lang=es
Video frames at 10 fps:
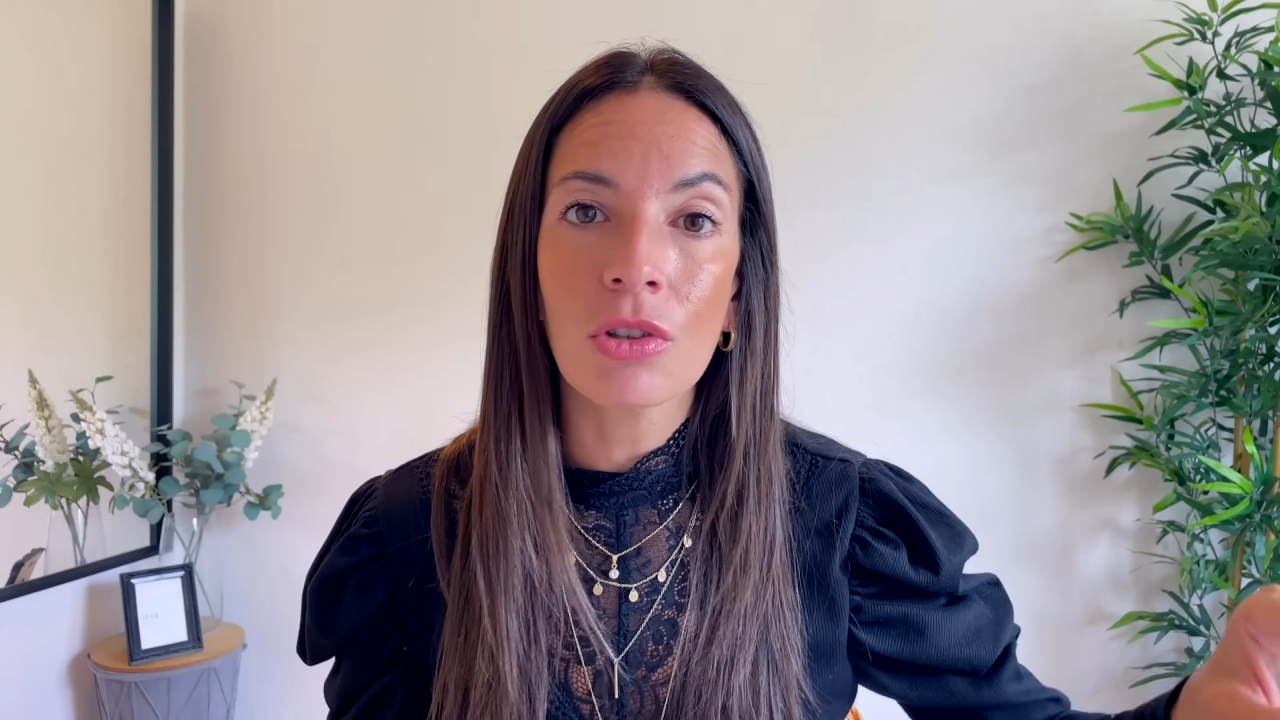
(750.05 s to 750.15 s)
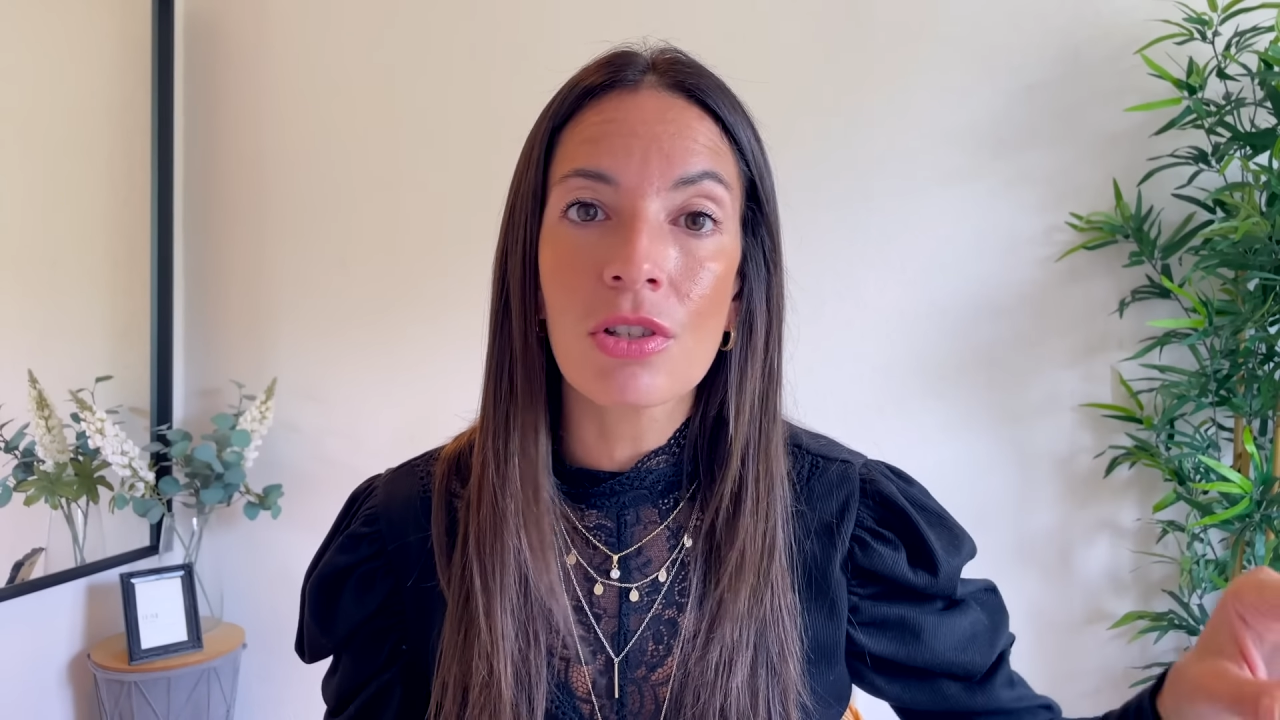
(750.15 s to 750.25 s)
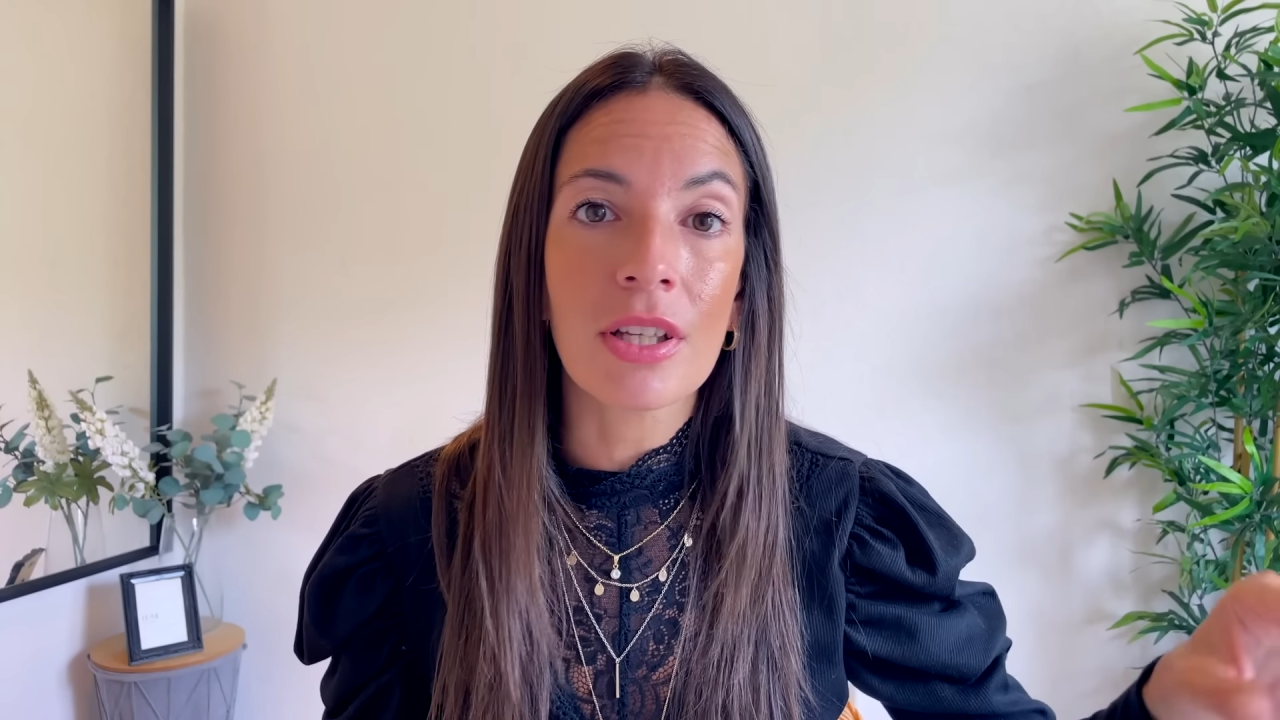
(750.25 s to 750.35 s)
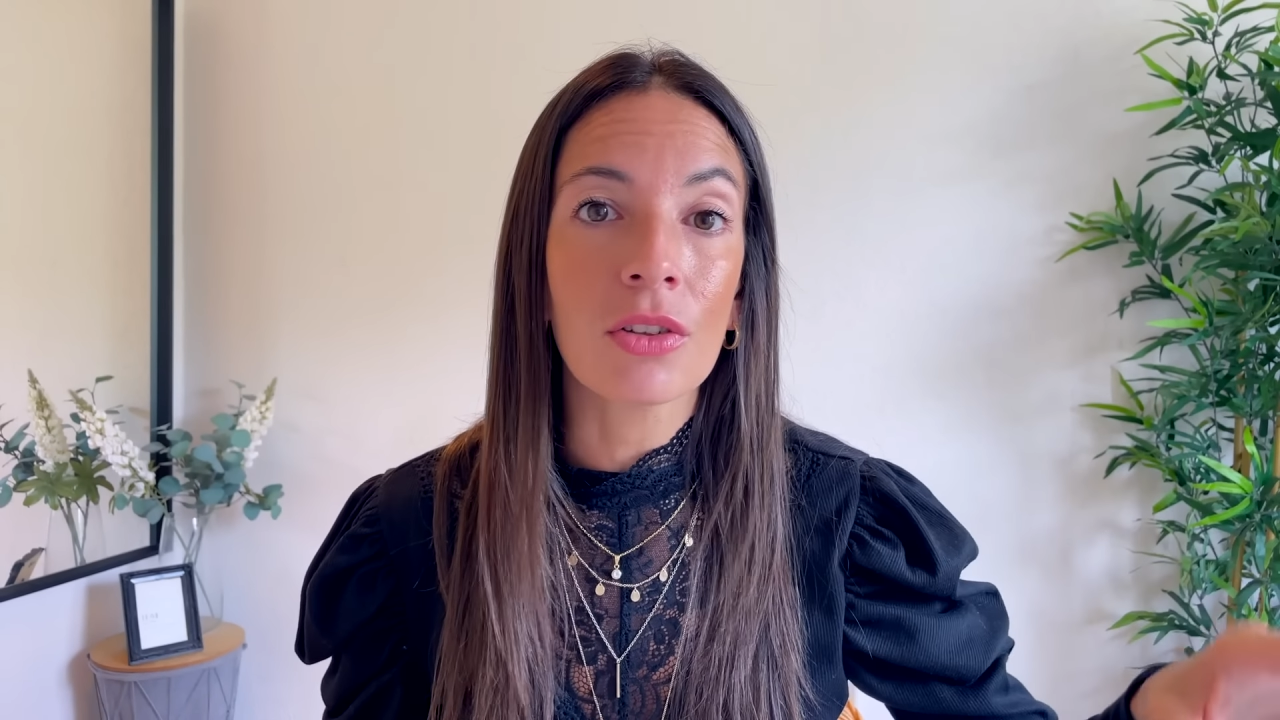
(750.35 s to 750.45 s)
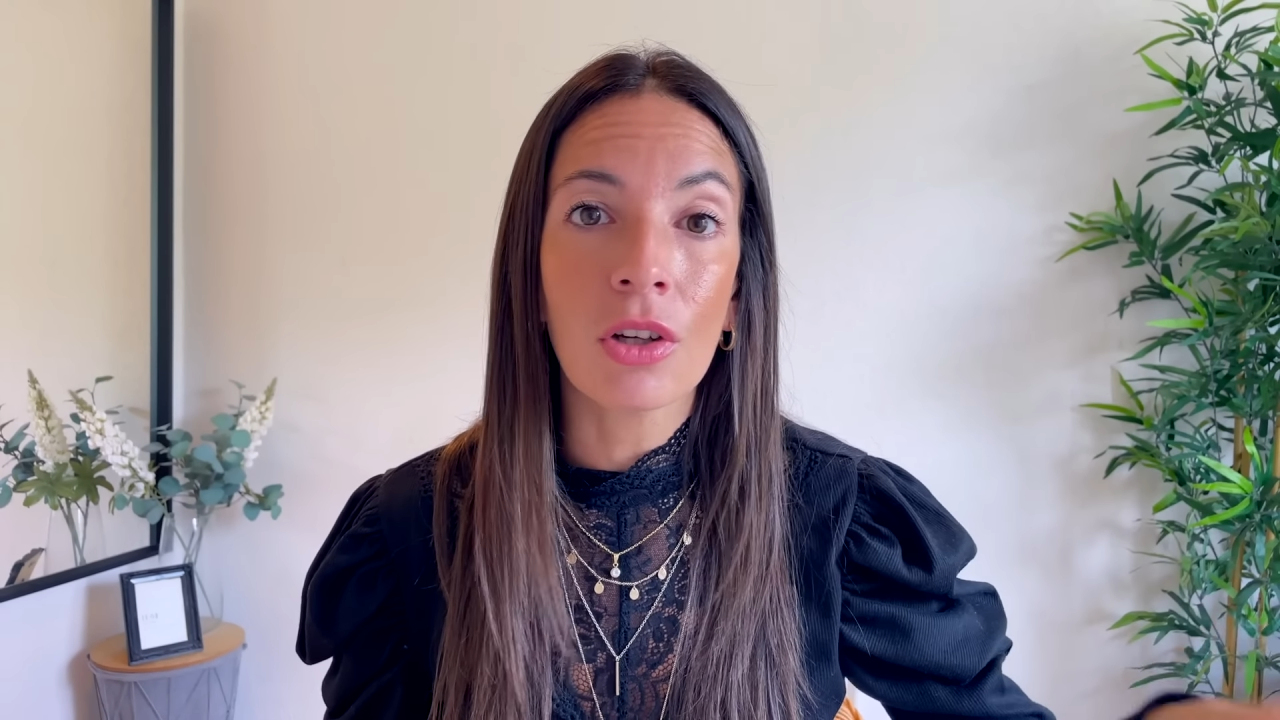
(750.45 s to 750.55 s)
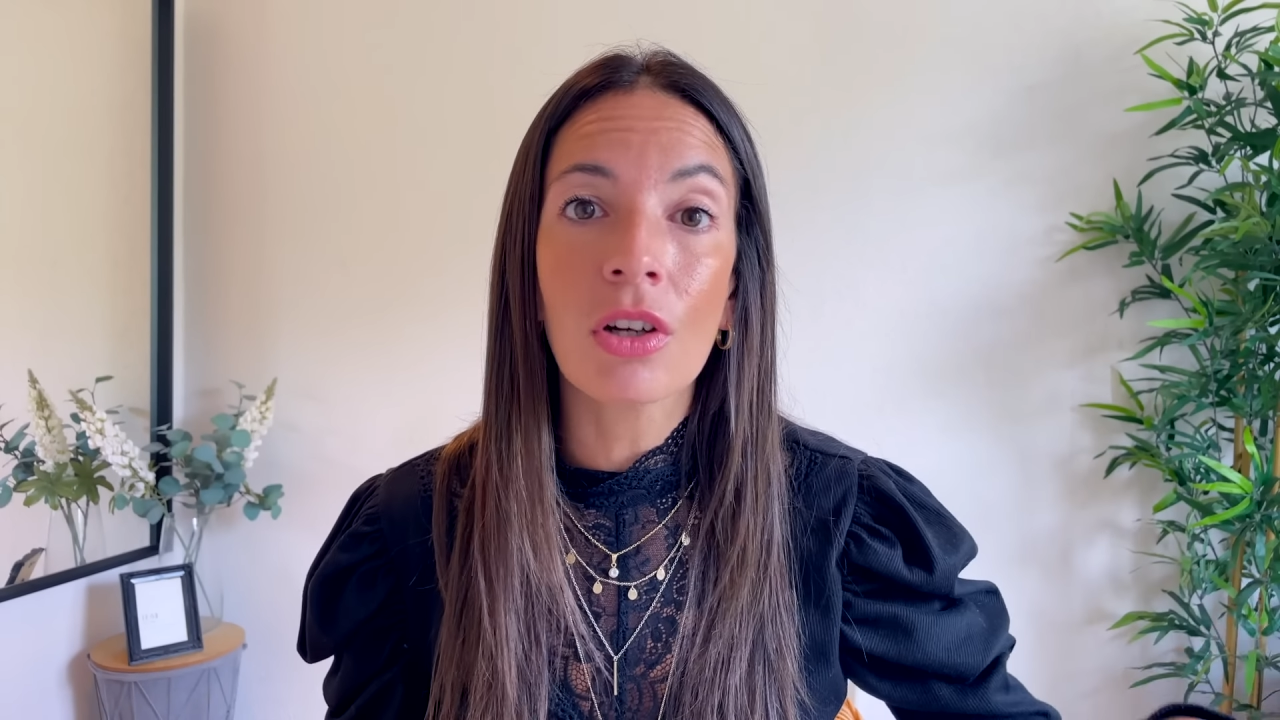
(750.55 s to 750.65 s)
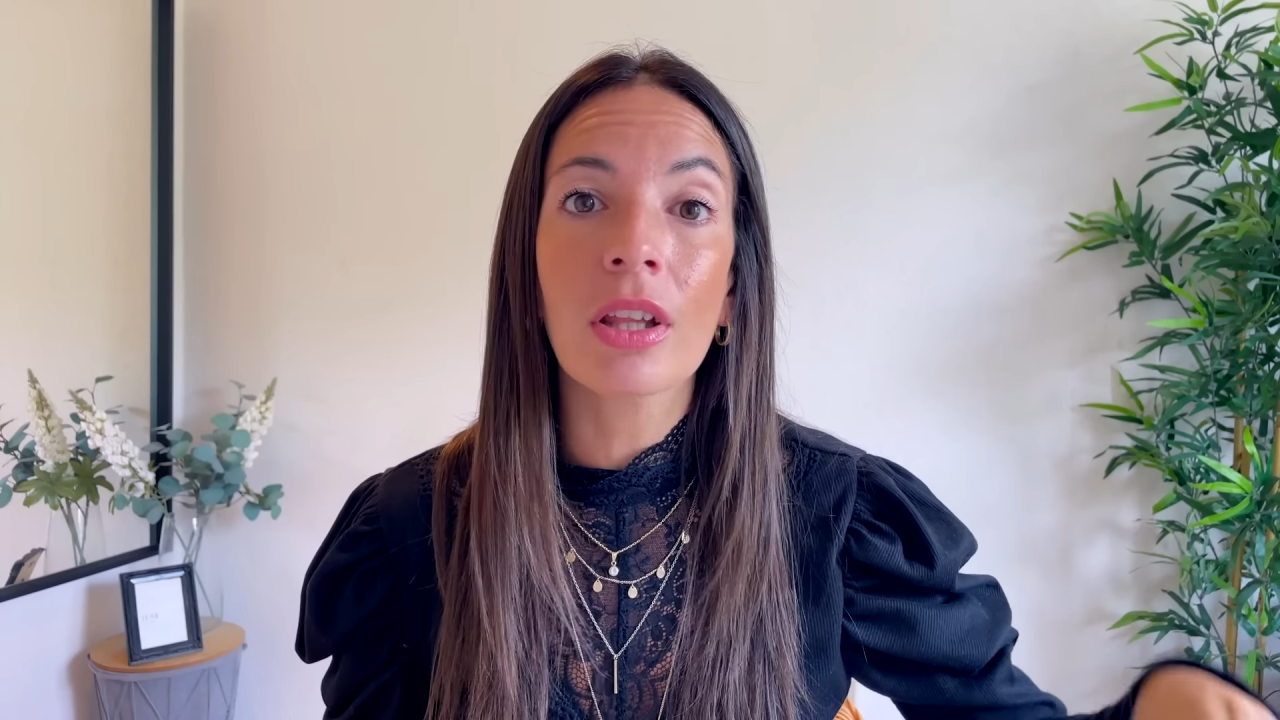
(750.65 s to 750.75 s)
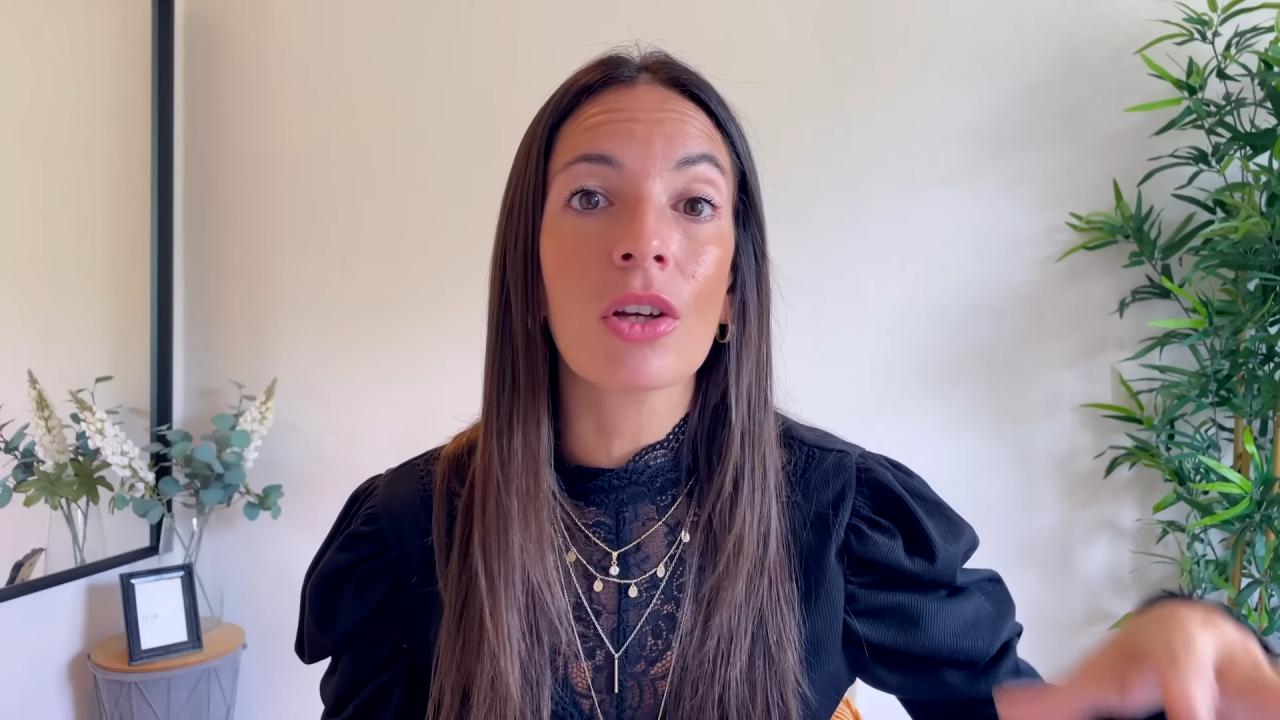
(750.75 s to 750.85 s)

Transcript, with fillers: sector de